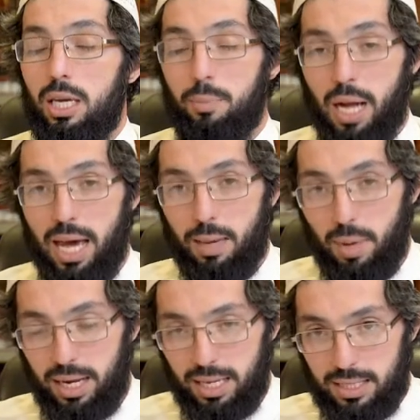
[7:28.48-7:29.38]
Ибрахим,
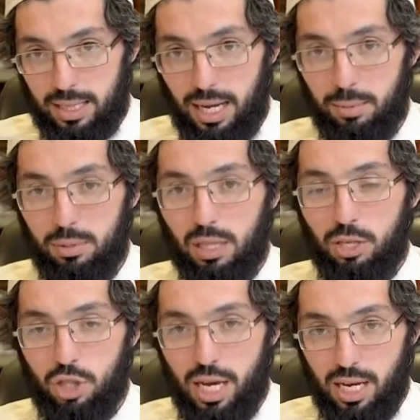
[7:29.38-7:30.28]
алейхиссалям,
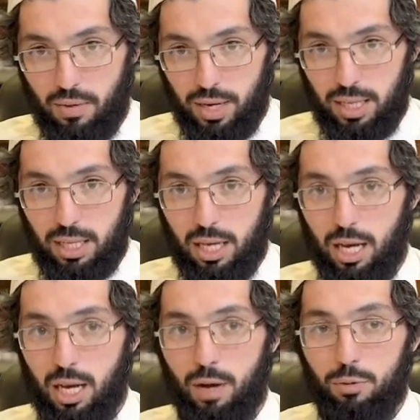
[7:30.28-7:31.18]
точнее говорит
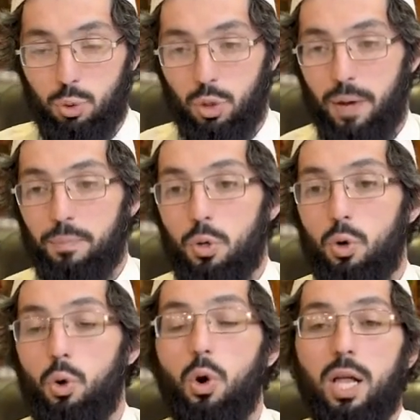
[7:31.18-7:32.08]
а, в суре,
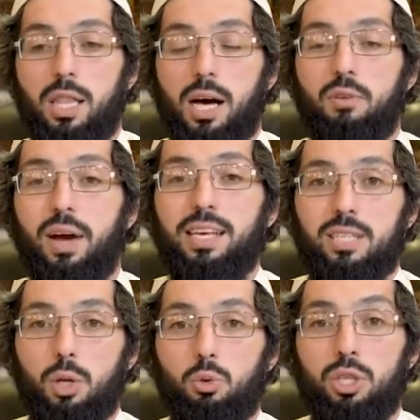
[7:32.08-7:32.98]
«О Аллах,
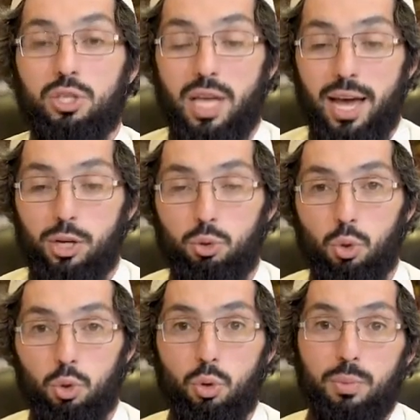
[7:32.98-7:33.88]
воистину ты знаешь
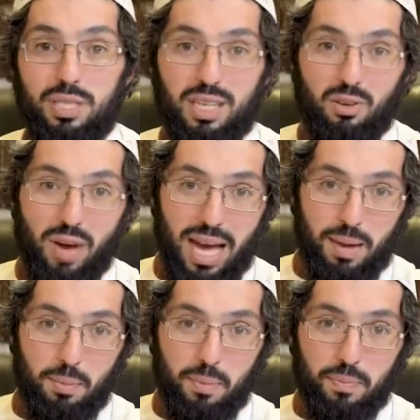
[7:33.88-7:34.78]
то, что мы
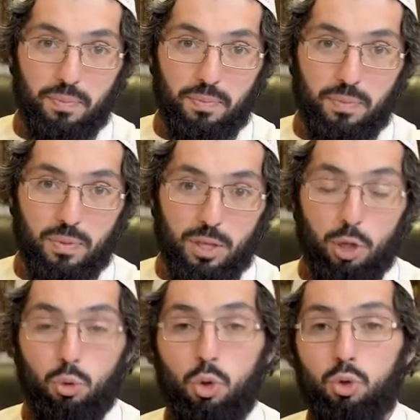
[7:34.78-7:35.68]
скрываем, и
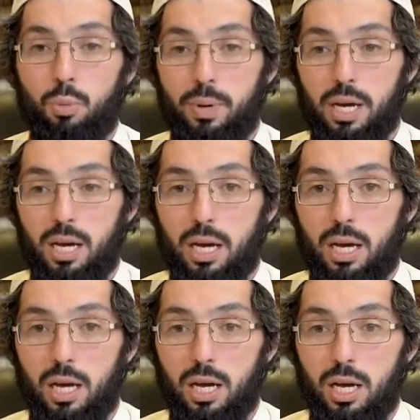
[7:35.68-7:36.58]
то, что мы
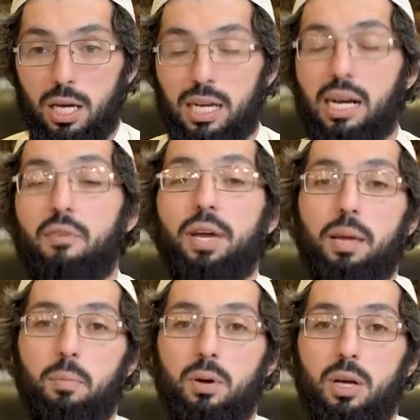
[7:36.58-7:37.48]

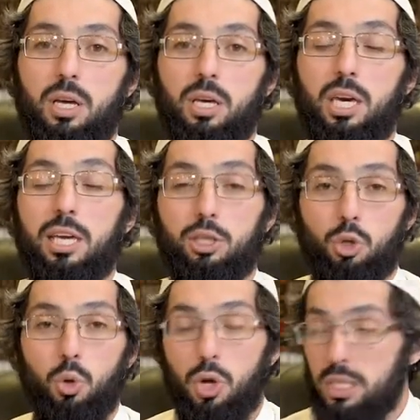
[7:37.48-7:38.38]
говорим» и не
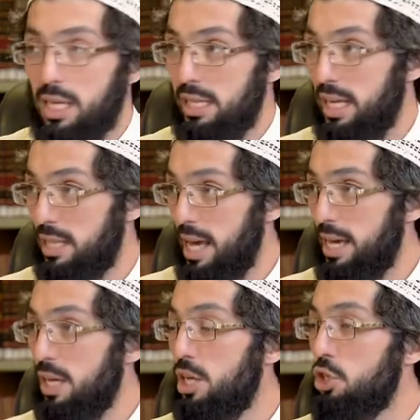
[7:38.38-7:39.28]
скроется от
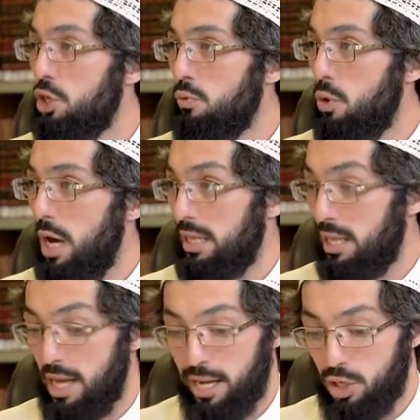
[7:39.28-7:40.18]
Аллаха ничего, от
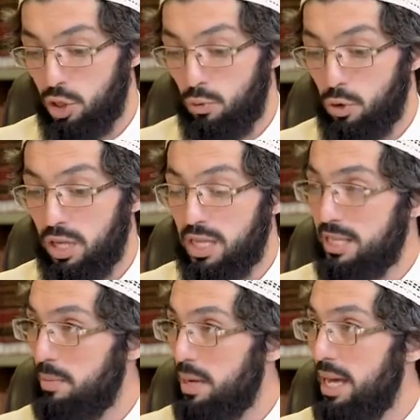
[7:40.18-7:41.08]
Аллаха ничего ни на
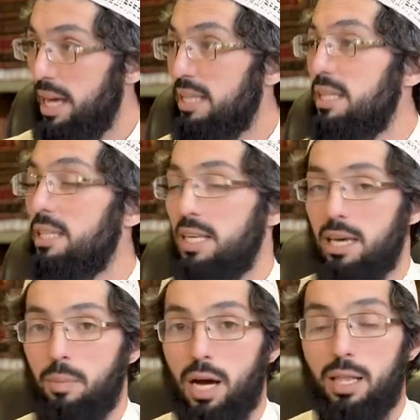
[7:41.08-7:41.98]
земле, ни на
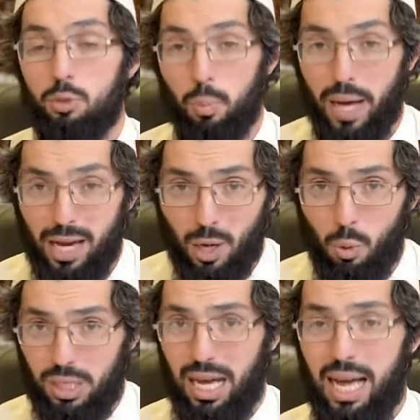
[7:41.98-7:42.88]
небе. Аллах Субхану
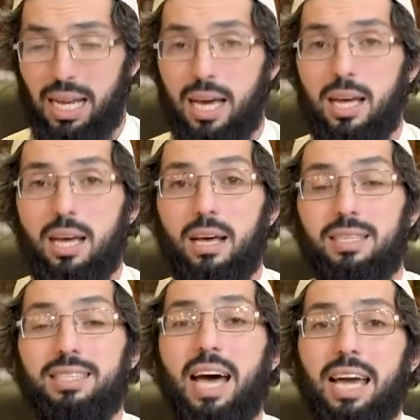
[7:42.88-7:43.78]
Ва Тааля
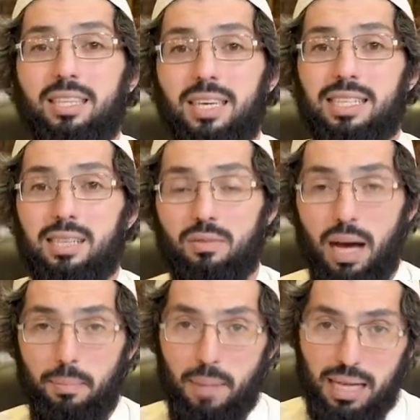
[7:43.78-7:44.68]
знает, если вы
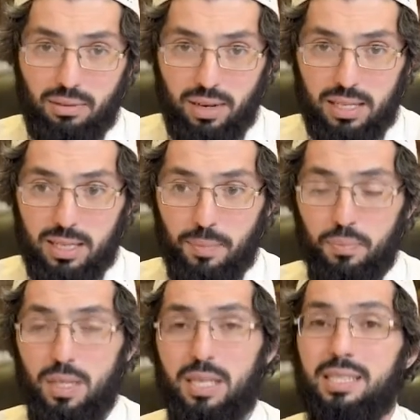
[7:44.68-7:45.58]
обманываете,
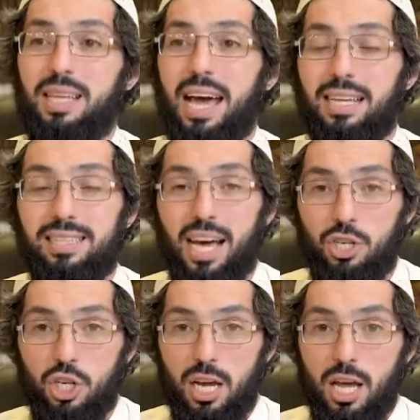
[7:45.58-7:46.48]
знает
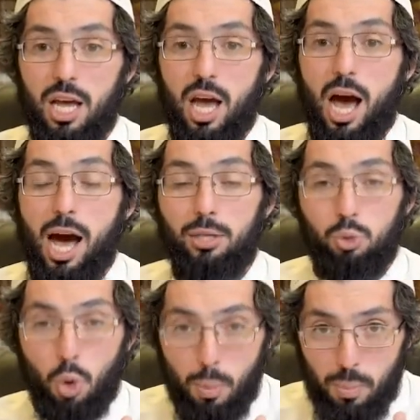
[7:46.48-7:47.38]
даже о
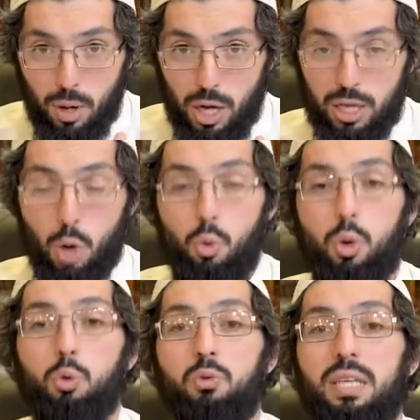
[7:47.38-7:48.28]
том,
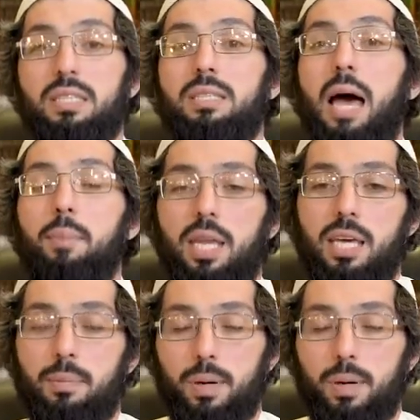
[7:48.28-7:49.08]
какое у вас намерение.